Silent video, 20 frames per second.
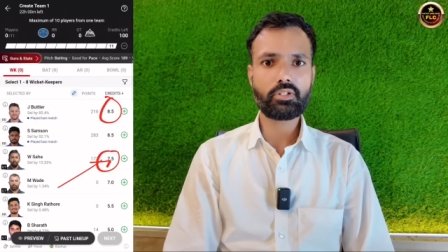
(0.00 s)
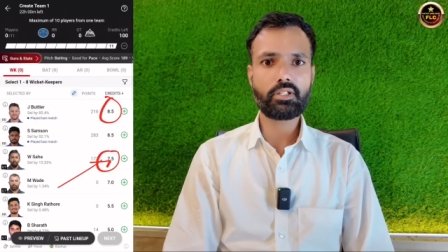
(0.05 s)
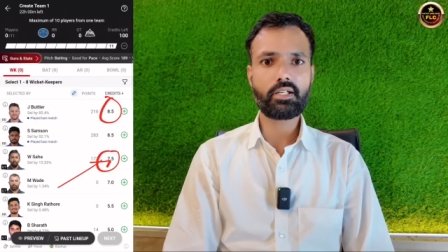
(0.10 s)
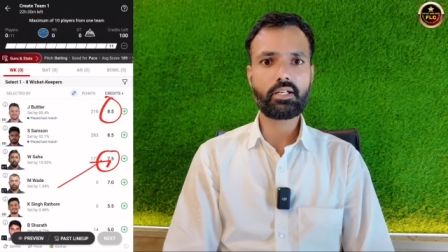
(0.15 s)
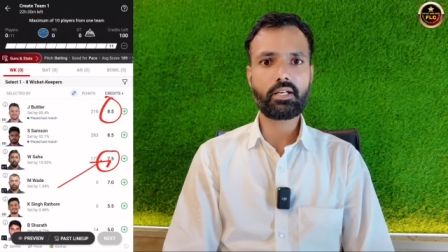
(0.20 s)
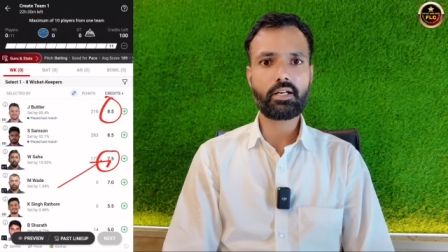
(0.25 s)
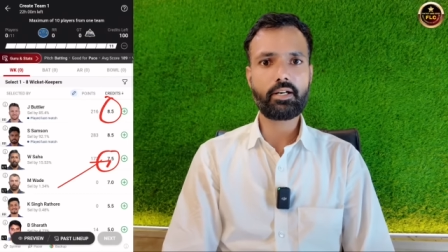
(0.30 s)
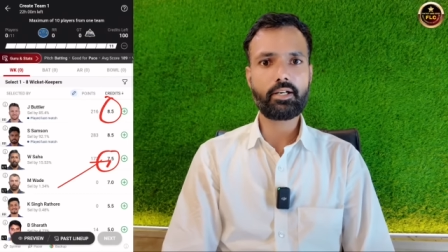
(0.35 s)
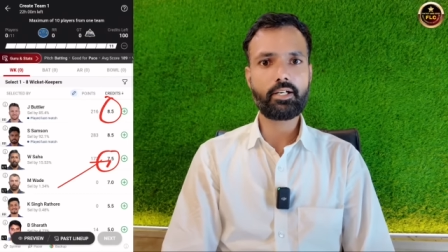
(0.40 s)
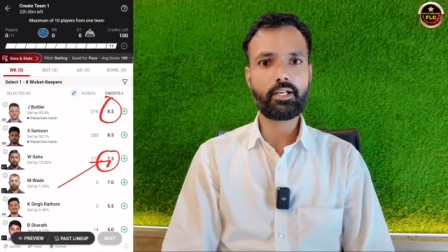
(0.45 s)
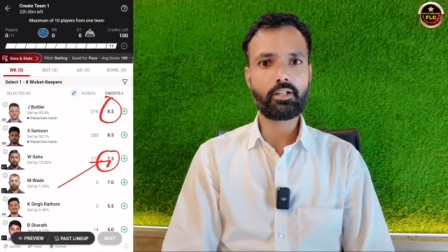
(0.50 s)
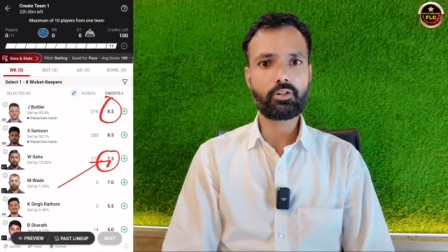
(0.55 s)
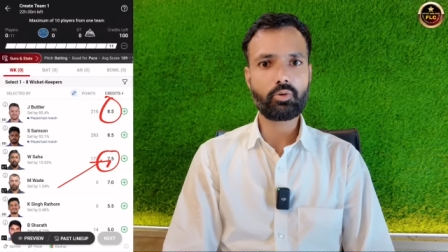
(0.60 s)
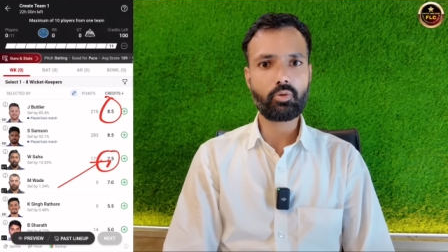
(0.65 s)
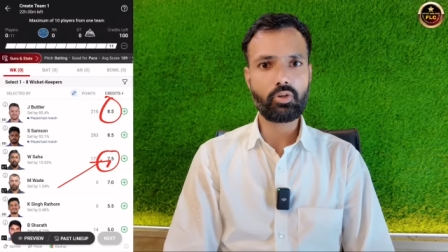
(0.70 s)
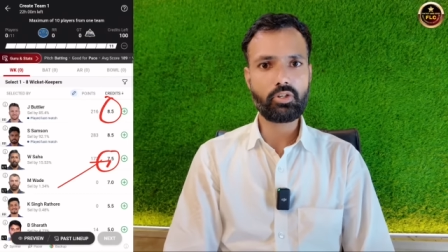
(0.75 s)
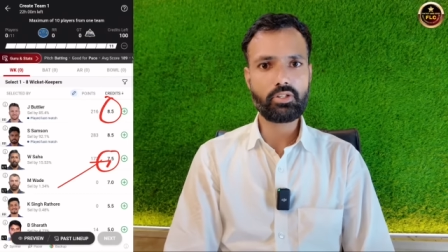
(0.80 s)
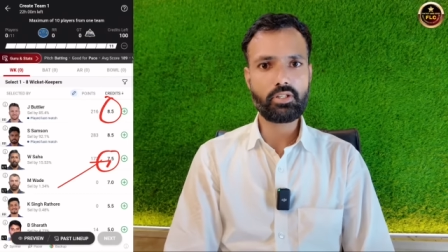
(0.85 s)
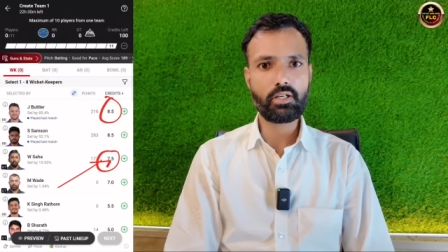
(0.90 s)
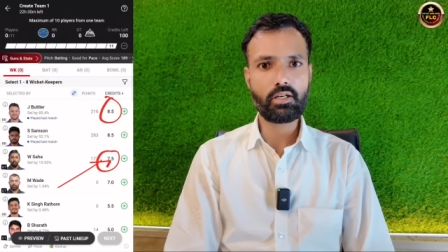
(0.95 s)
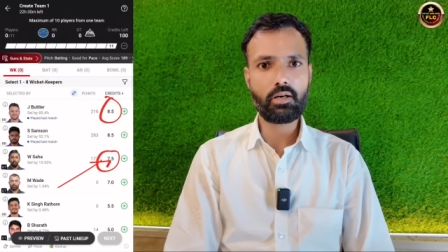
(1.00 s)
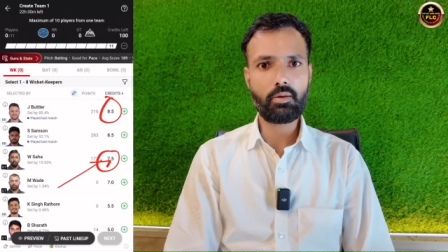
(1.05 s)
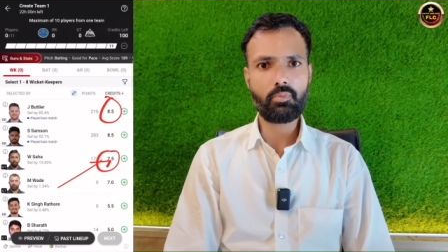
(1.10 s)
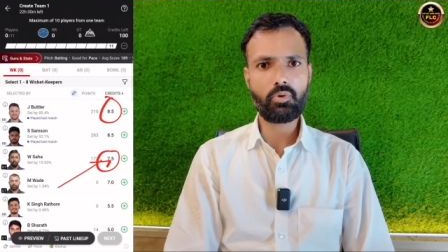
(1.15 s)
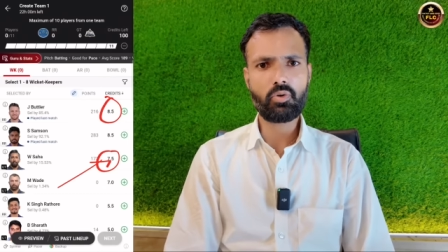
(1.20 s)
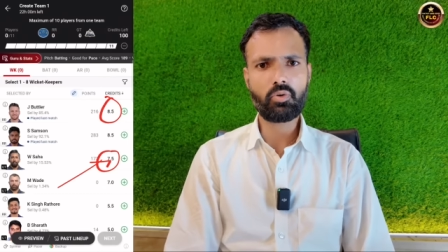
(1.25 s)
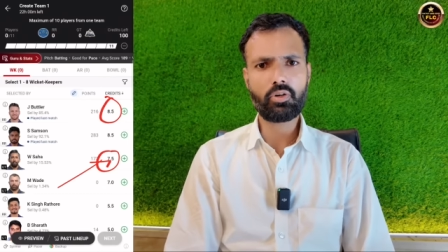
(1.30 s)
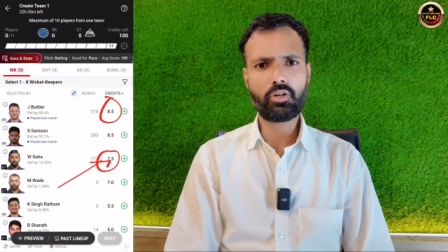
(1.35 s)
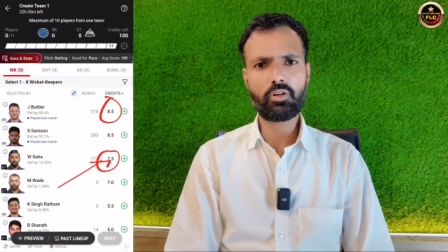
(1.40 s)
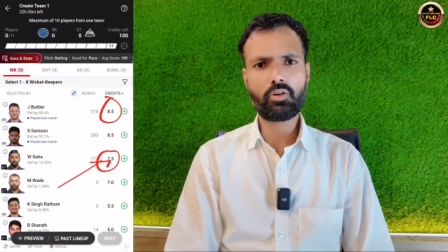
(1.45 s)
उसके क्रेडिट थोड़े से
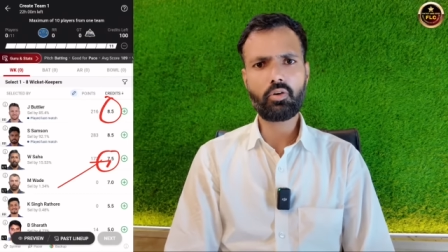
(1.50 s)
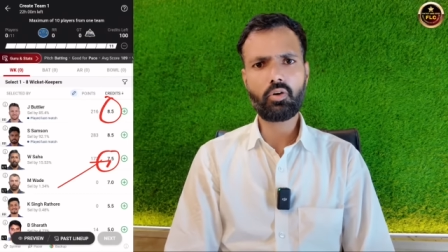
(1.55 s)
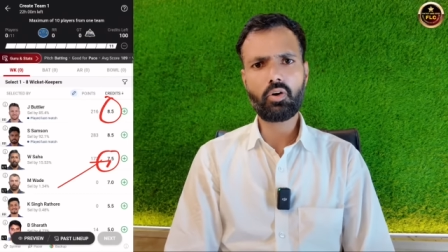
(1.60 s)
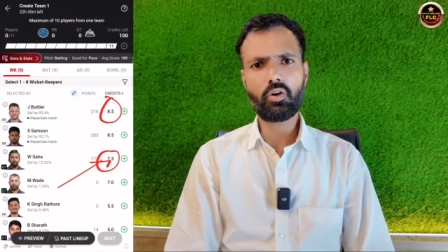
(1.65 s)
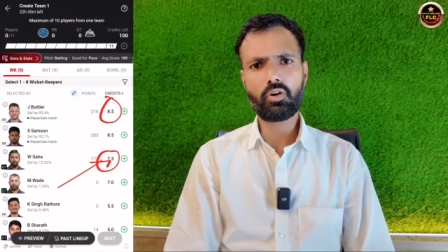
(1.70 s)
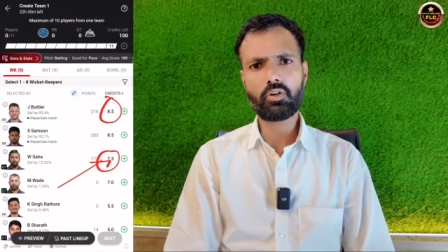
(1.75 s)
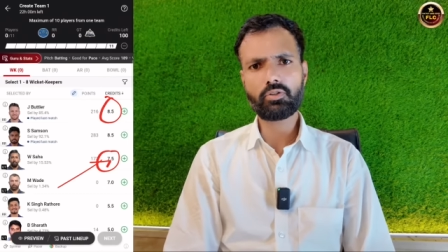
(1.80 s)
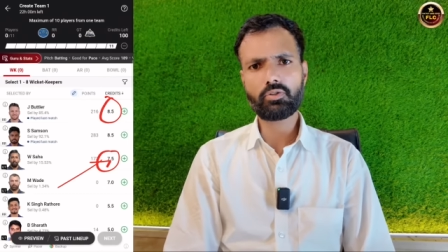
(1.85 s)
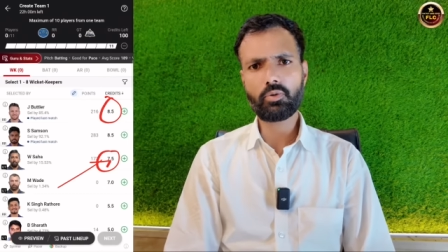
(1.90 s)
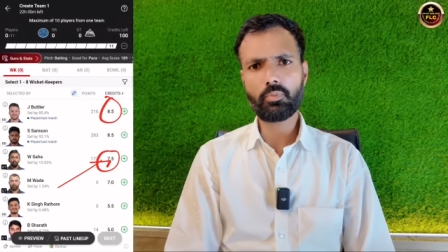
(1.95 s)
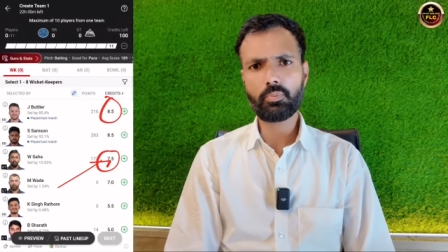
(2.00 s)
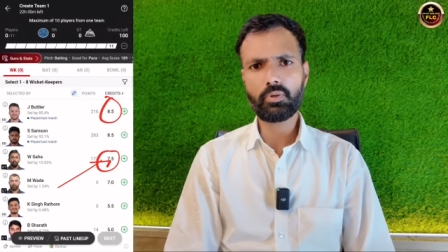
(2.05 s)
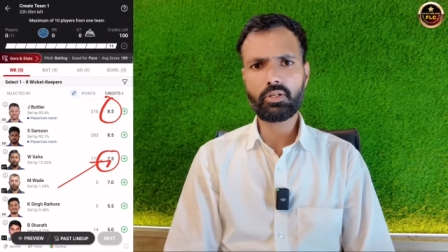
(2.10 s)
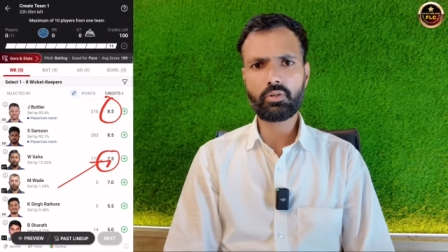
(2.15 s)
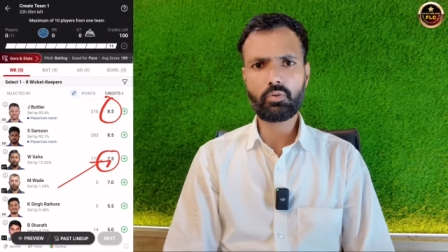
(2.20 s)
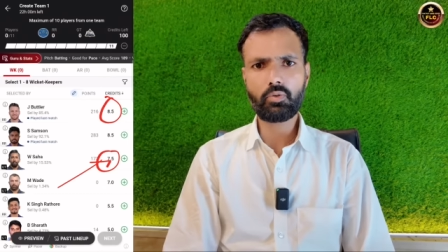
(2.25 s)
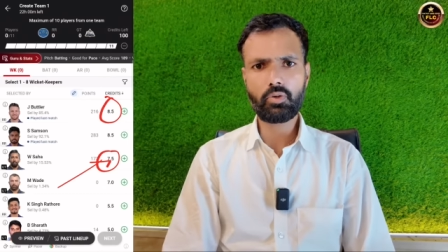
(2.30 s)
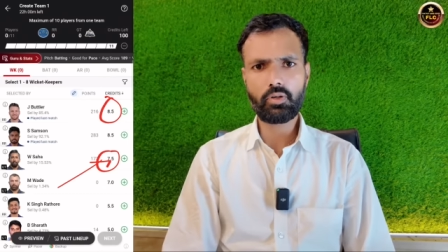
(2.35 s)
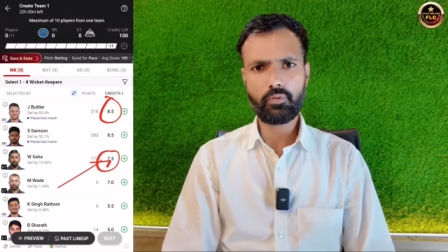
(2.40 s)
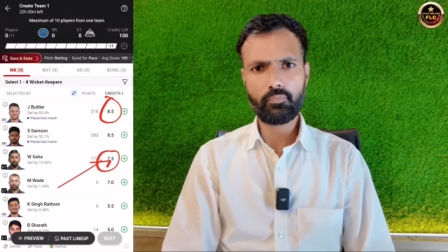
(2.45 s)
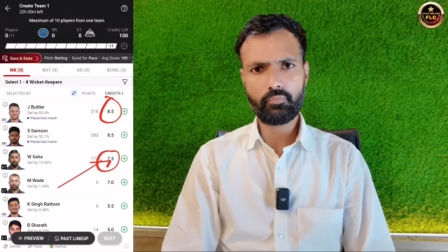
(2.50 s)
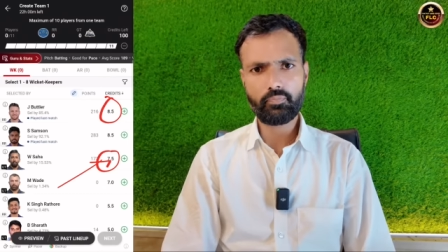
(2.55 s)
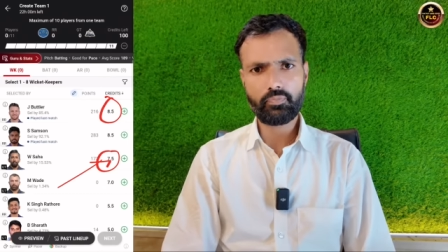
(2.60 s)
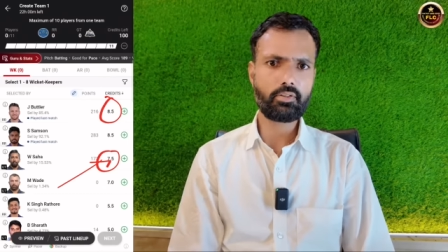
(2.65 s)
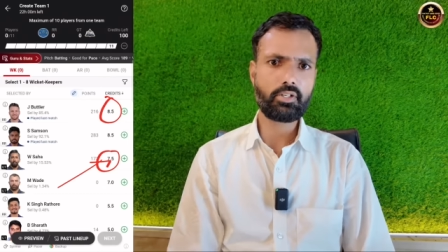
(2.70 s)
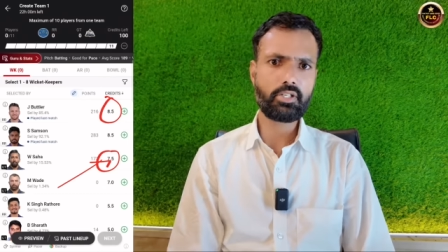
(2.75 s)
कम होंगे और जो बिल्कुल